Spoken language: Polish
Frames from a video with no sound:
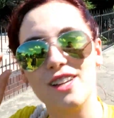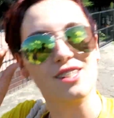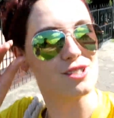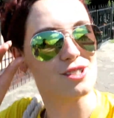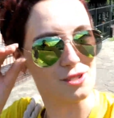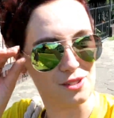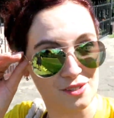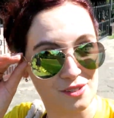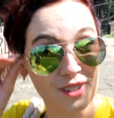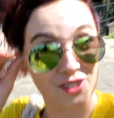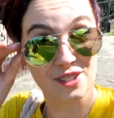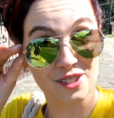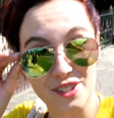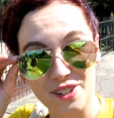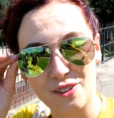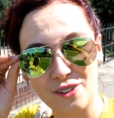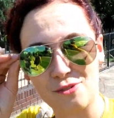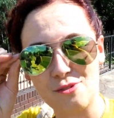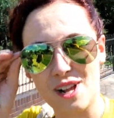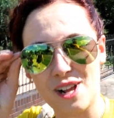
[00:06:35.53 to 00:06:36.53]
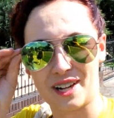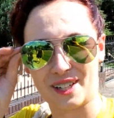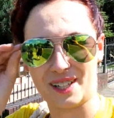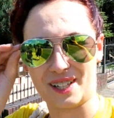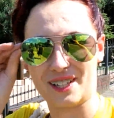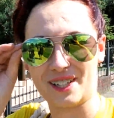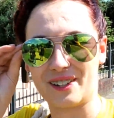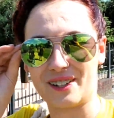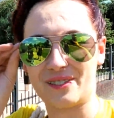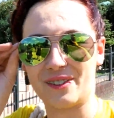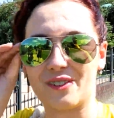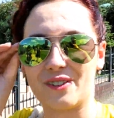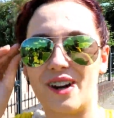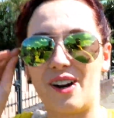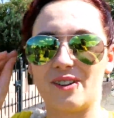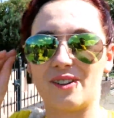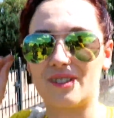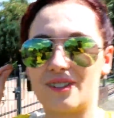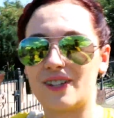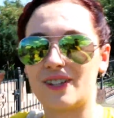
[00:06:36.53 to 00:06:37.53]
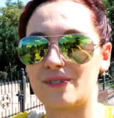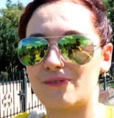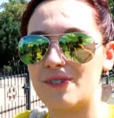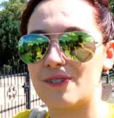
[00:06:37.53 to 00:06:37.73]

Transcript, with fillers: To są właśnie te okularki, tak w ogóle, o których